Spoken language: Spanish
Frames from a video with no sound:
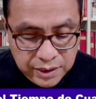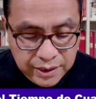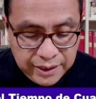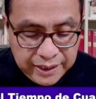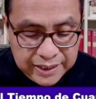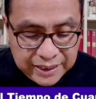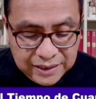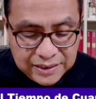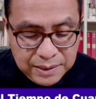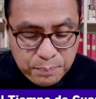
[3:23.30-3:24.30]
En
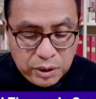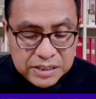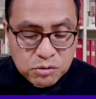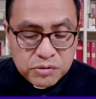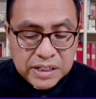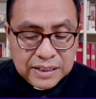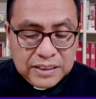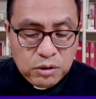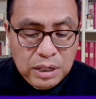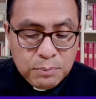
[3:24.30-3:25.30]
aquel tiempo Jesús se
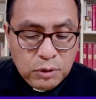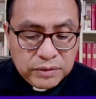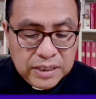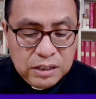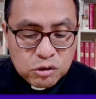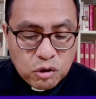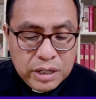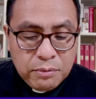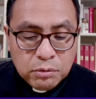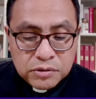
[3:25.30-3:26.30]
retiró al monte de los
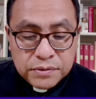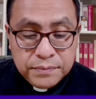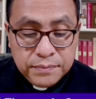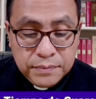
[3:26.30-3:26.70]
olivos,